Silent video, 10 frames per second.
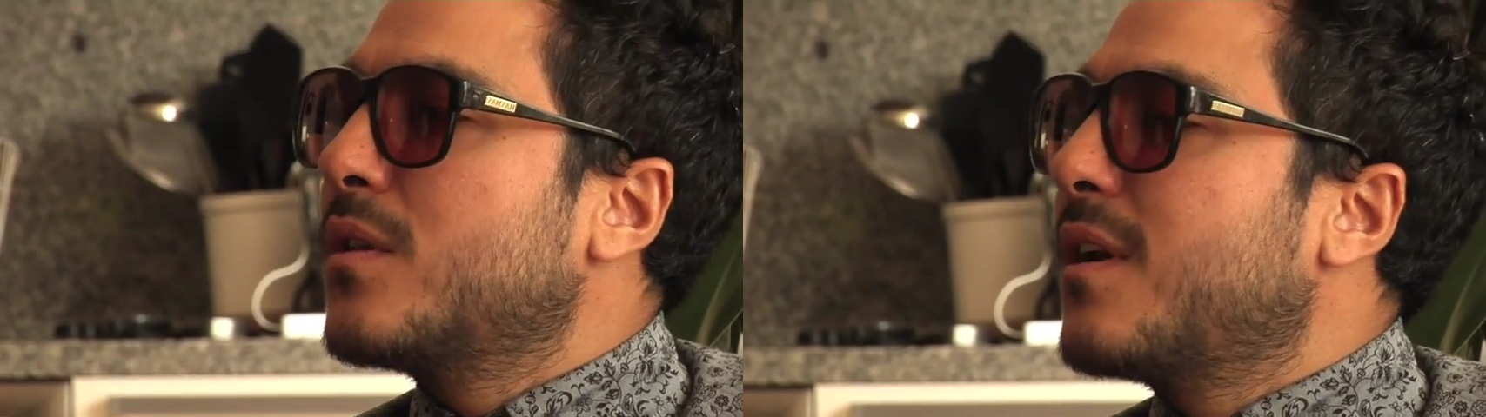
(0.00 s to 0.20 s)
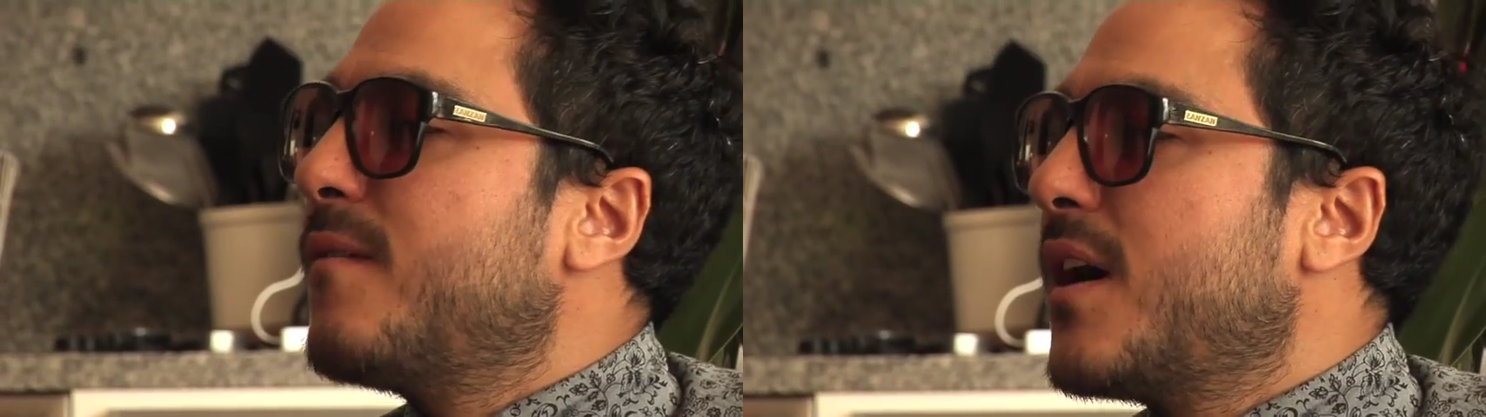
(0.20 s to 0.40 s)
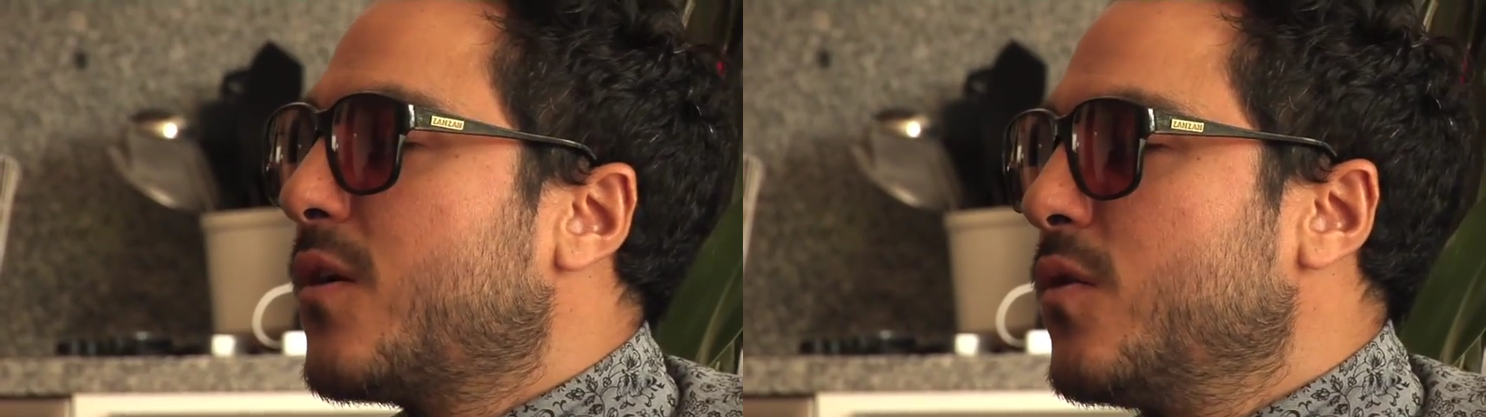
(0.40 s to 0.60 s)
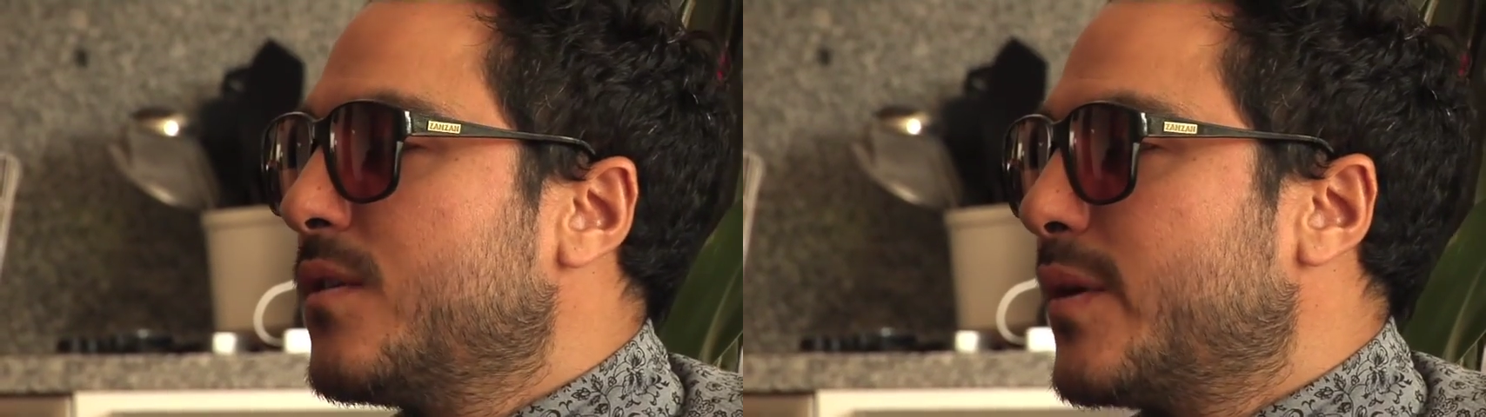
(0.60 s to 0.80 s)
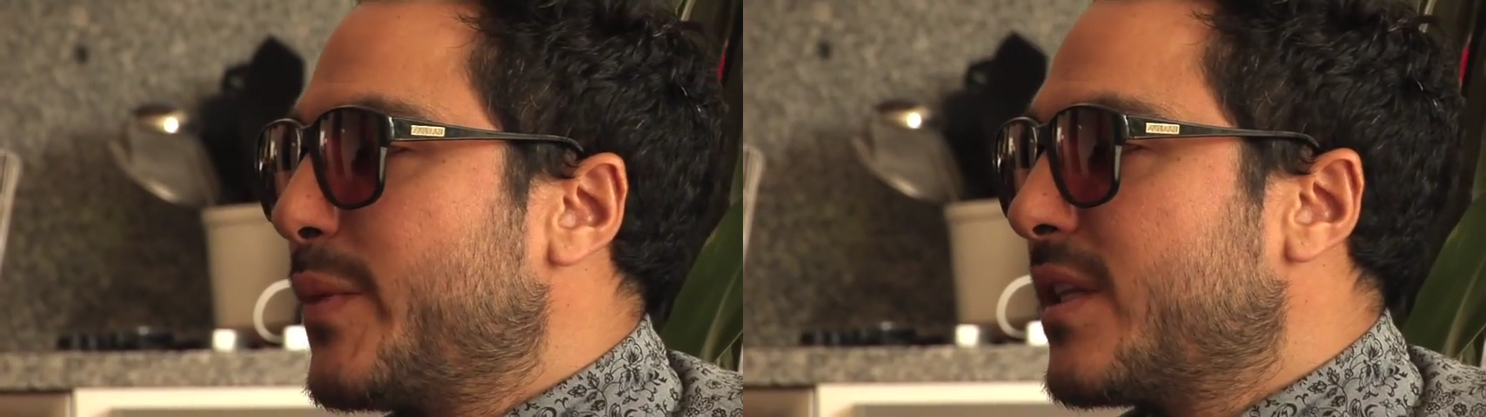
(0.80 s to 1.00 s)
trabajo y
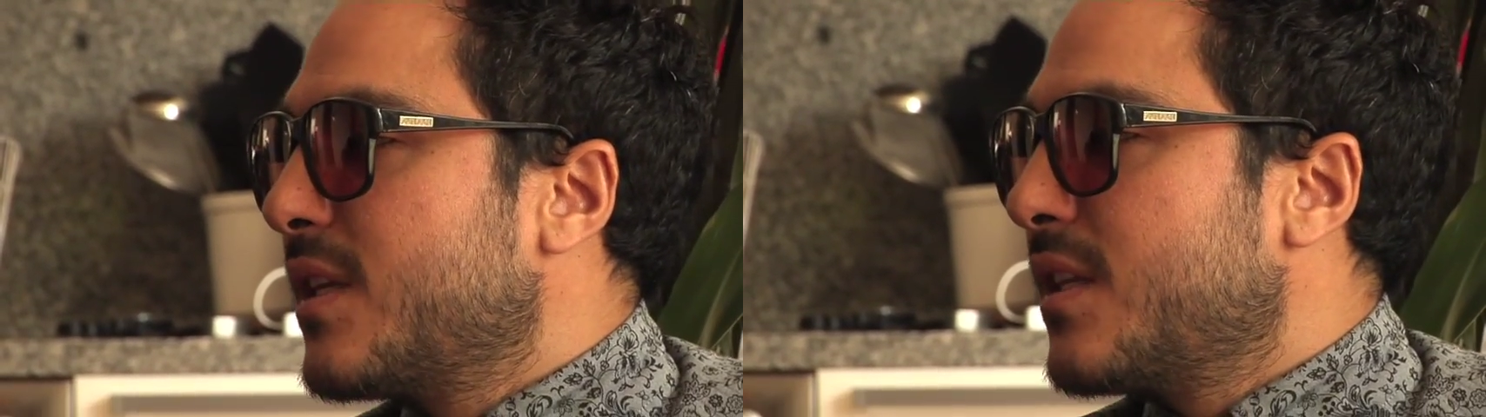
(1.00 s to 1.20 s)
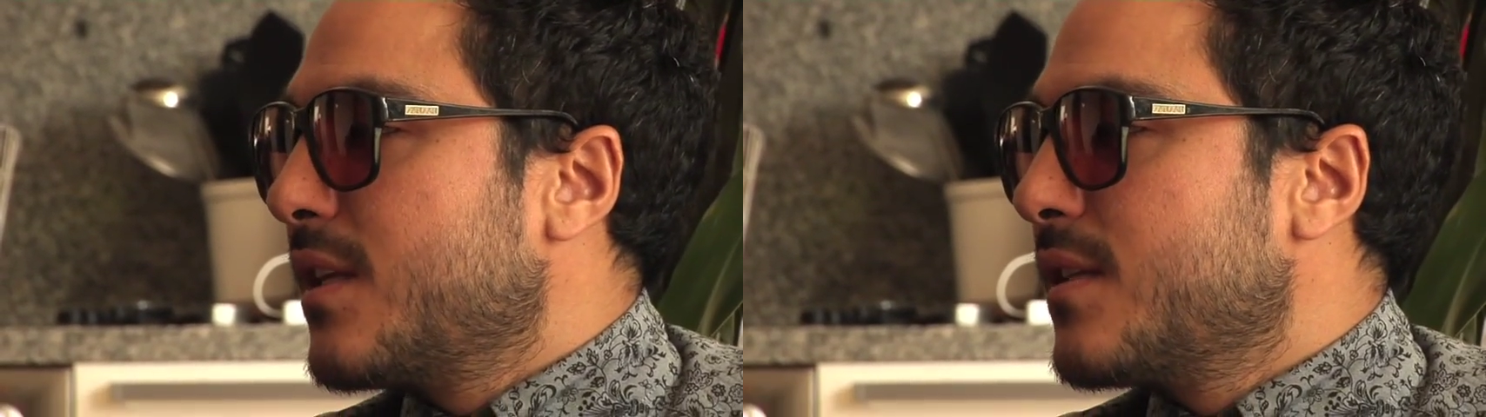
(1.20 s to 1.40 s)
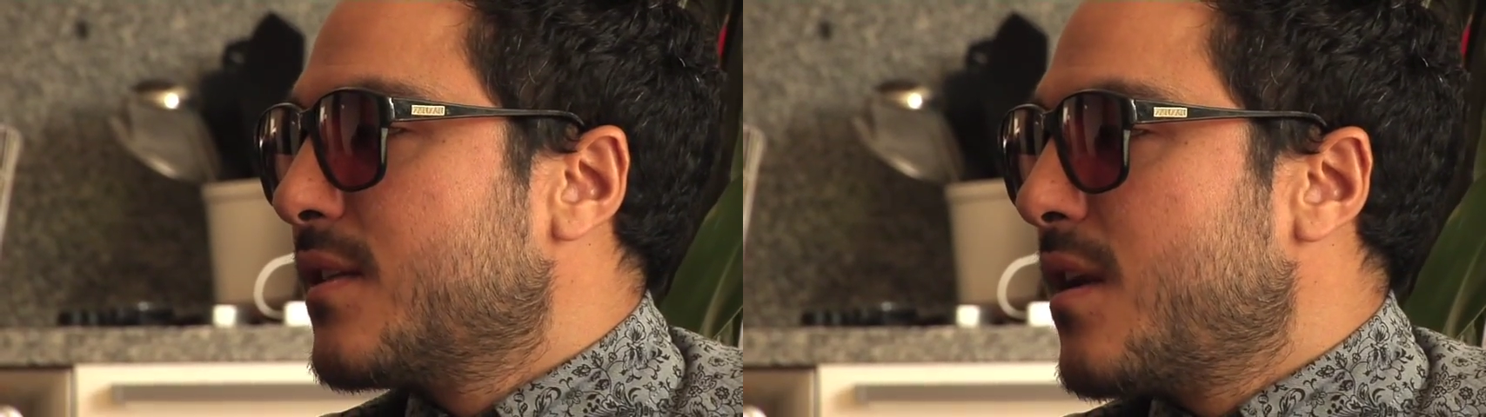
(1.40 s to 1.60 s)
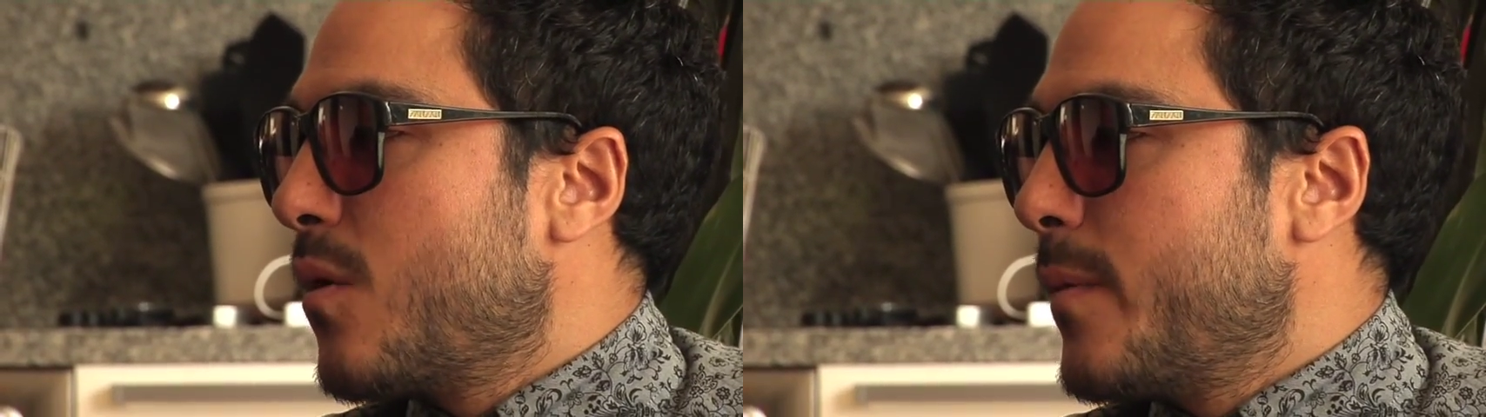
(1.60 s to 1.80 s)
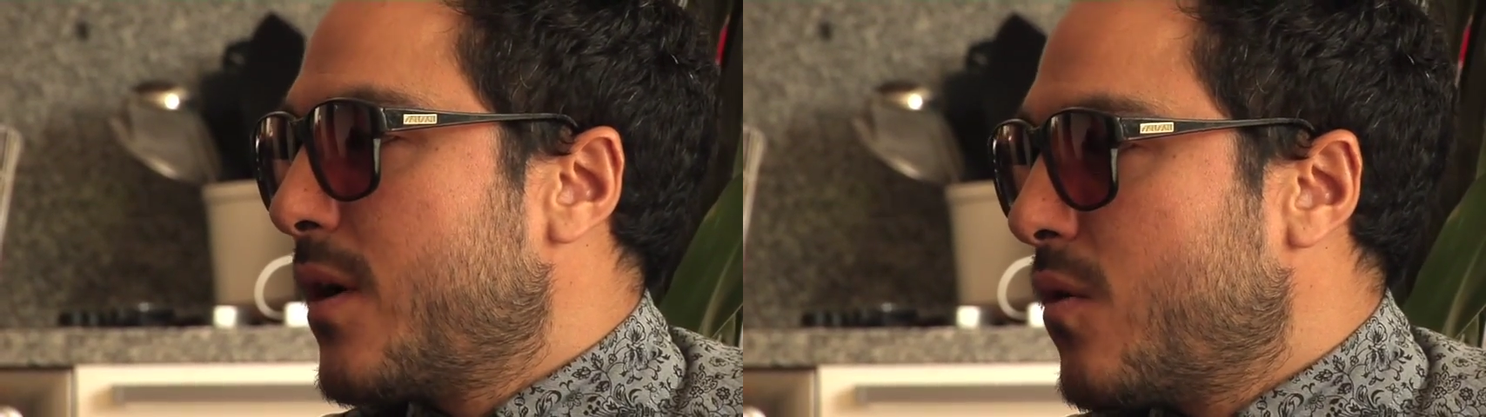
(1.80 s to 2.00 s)
siempre tratar de hacer
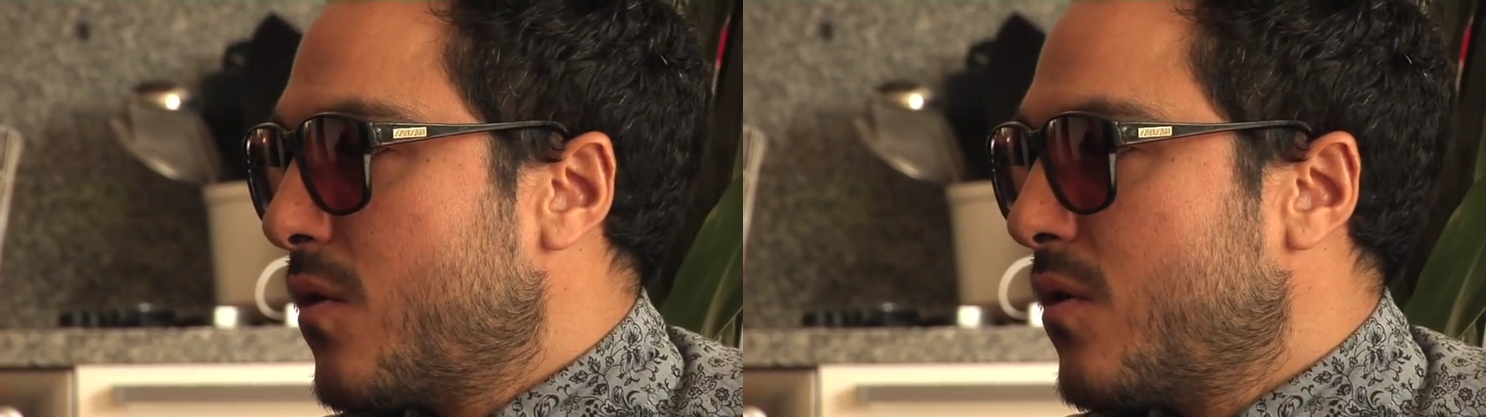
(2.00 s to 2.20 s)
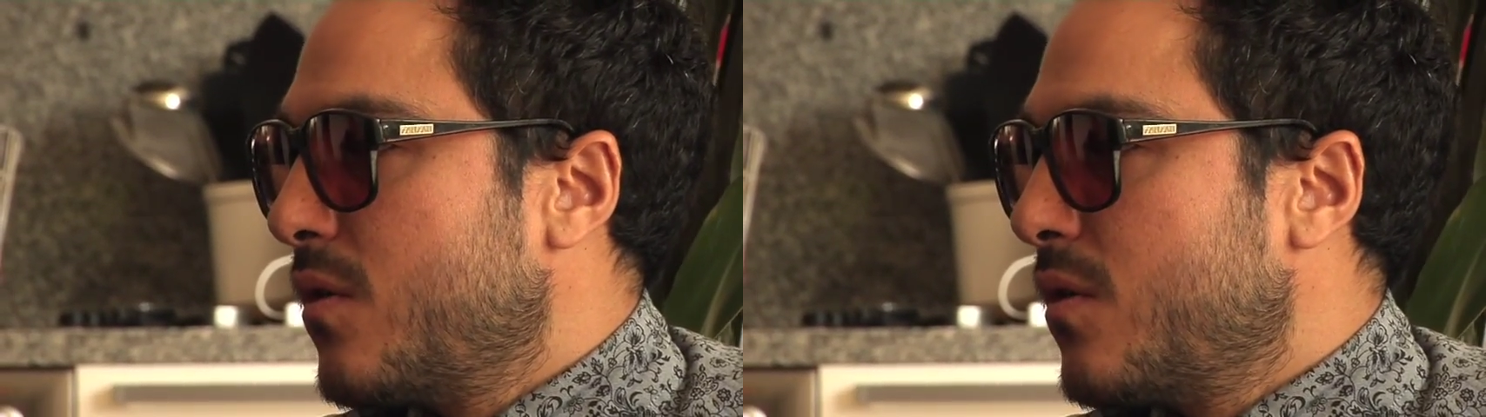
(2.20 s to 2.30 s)
algo mejor.